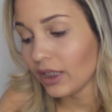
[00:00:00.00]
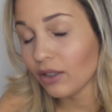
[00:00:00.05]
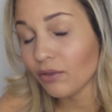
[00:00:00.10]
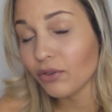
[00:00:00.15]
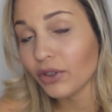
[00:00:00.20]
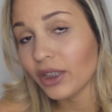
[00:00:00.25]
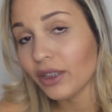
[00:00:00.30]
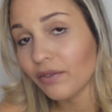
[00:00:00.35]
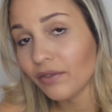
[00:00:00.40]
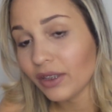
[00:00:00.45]
E a
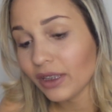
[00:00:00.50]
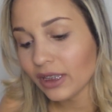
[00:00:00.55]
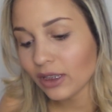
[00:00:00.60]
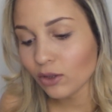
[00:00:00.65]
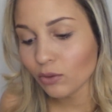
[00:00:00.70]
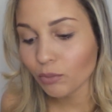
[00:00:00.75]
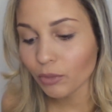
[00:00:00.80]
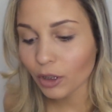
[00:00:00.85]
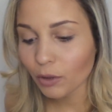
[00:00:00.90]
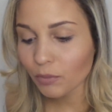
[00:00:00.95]
Paraverlis
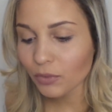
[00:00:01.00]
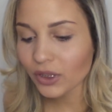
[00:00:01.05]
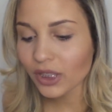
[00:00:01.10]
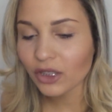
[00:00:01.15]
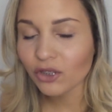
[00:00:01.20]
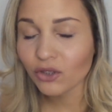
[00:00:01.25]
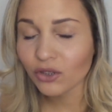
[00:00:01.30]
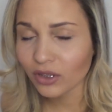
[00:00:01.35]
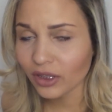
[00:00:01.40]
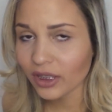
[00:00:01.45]
no próprio
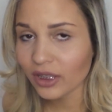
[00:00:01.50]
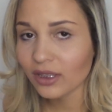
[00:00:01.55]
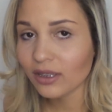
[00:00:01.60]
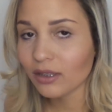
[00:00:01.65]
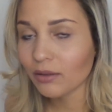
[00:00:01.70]
site deles